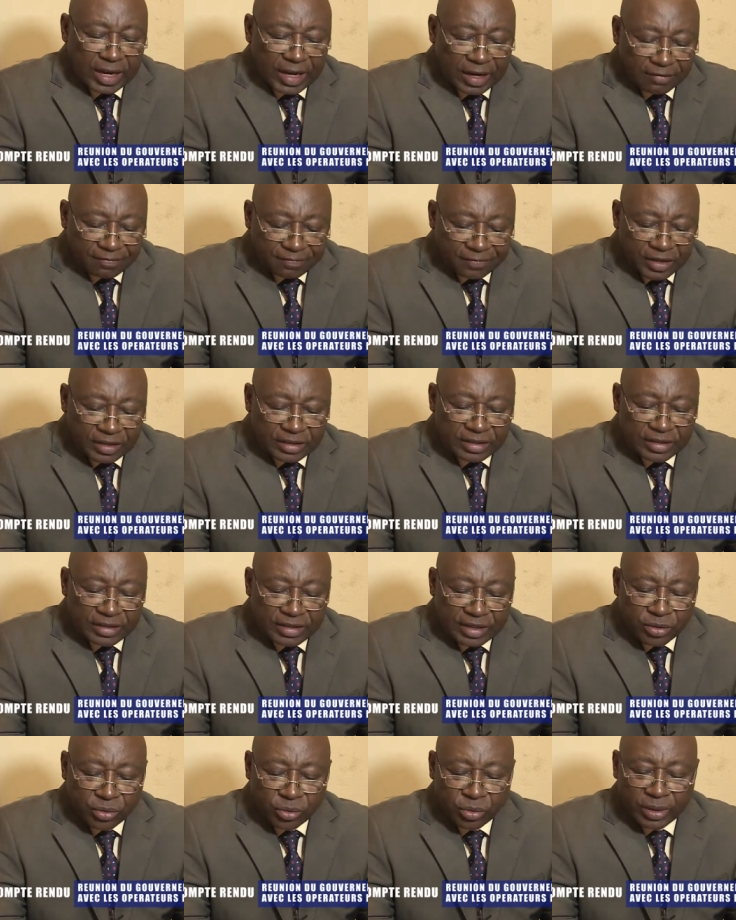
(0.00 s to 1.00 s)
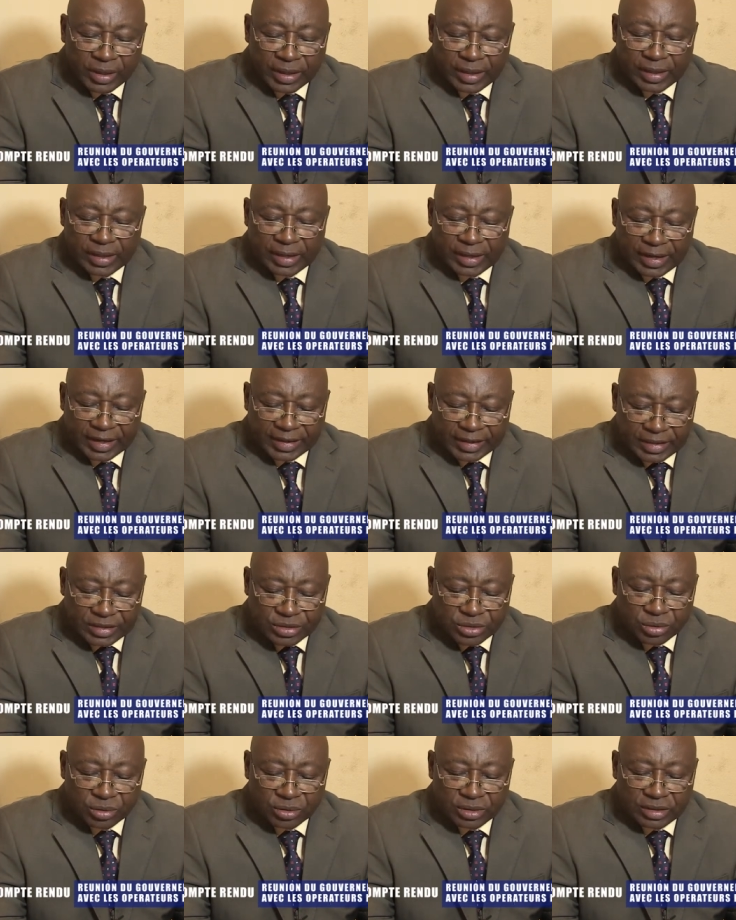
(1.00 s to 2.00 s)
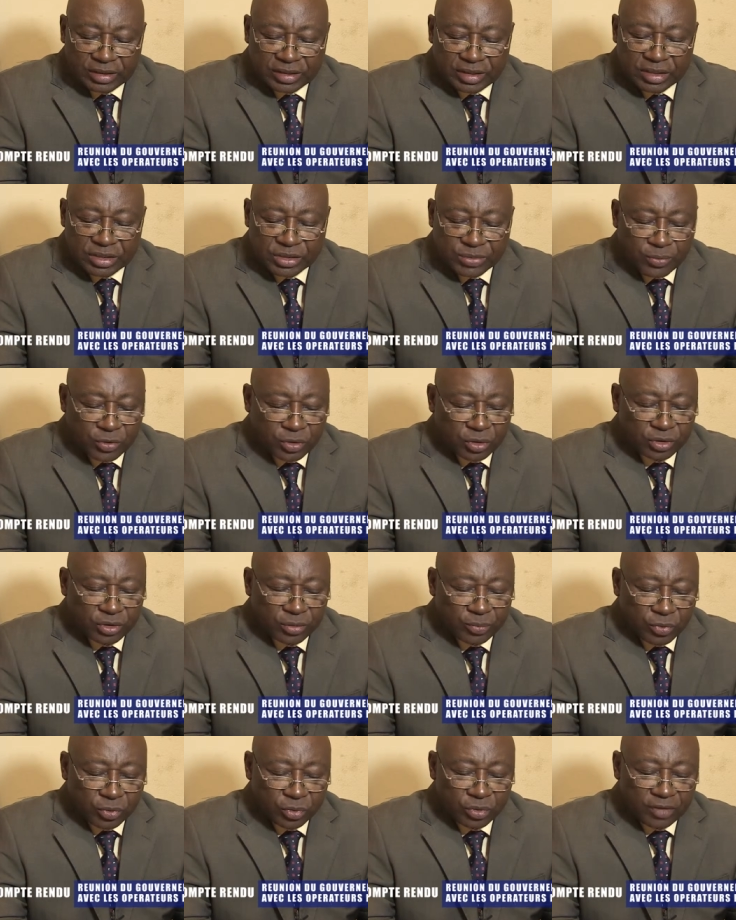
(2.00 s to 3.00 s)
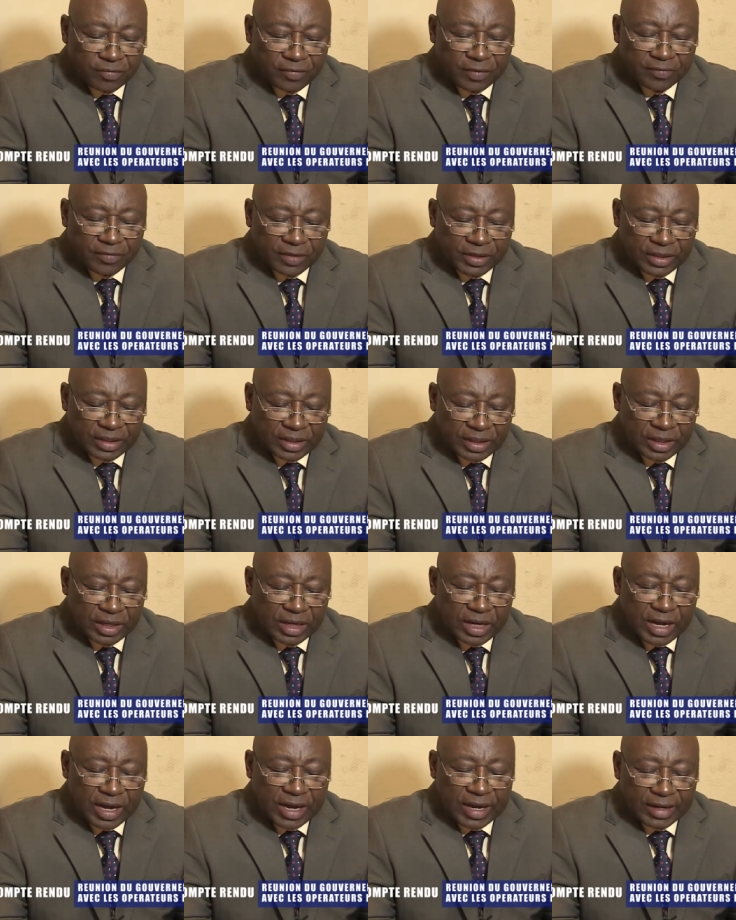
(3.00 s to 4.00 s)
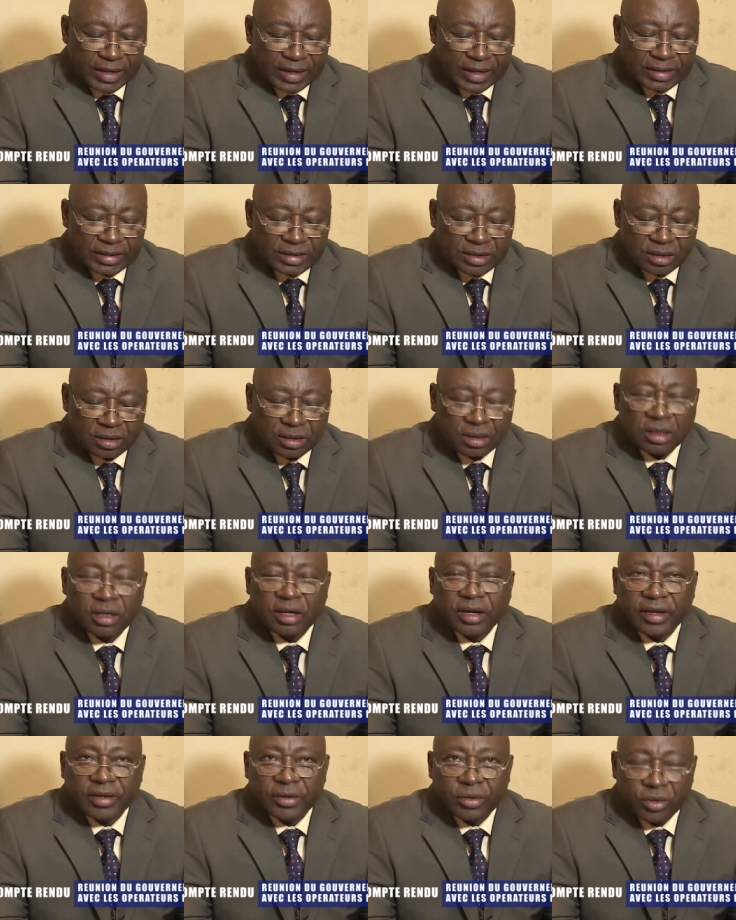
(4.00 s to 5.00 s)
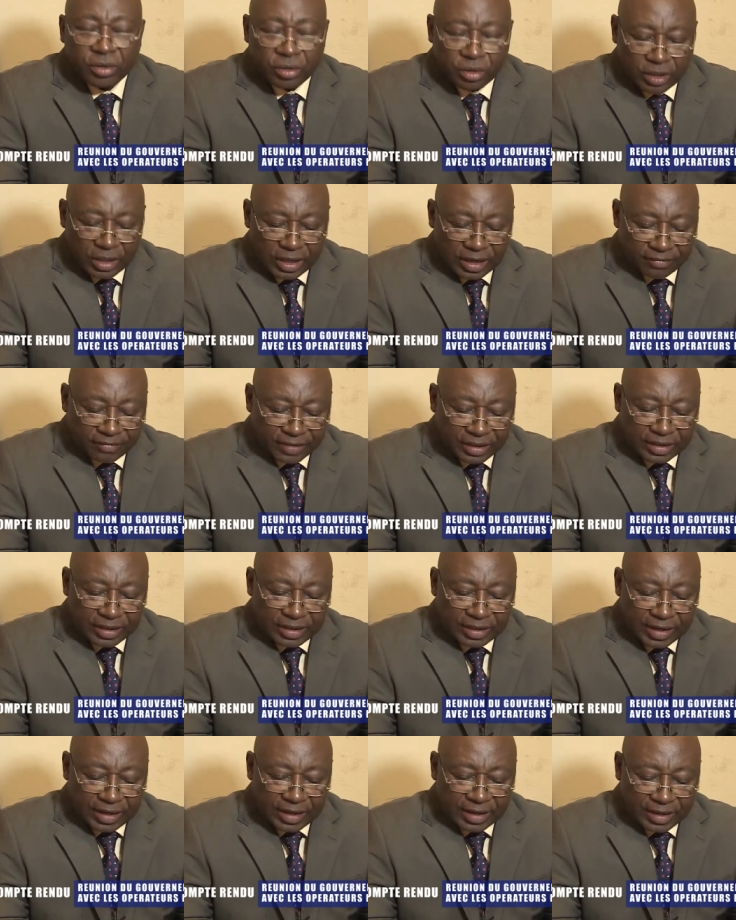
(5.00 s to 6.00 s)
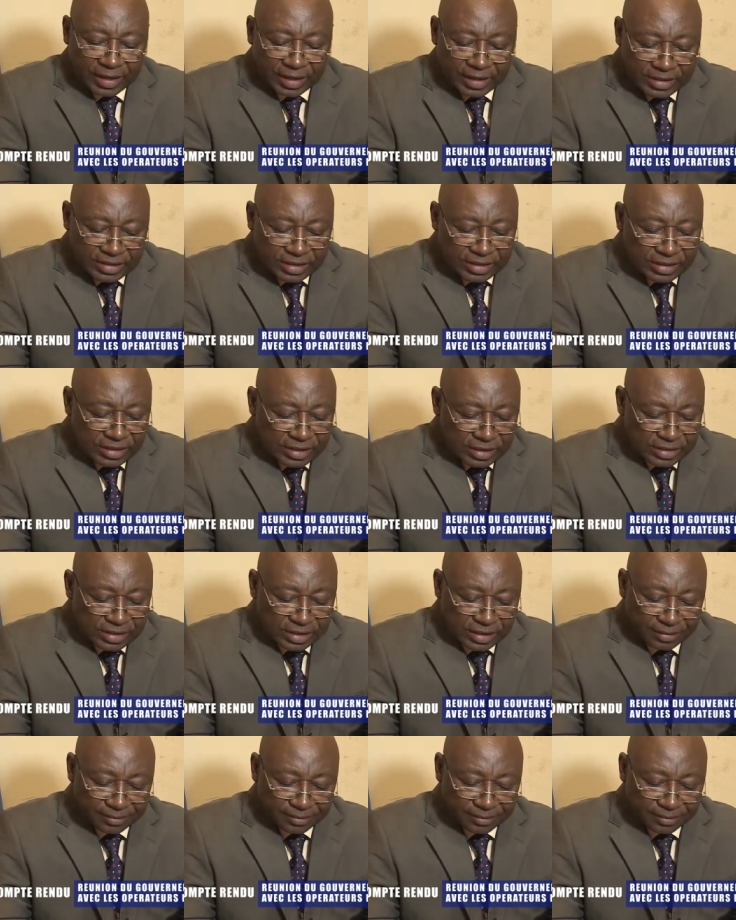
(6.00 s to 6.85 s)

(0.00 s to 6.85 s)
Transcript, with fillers: afin de dénouer la question des transports de produits vivriers en un temps record avec la SNCC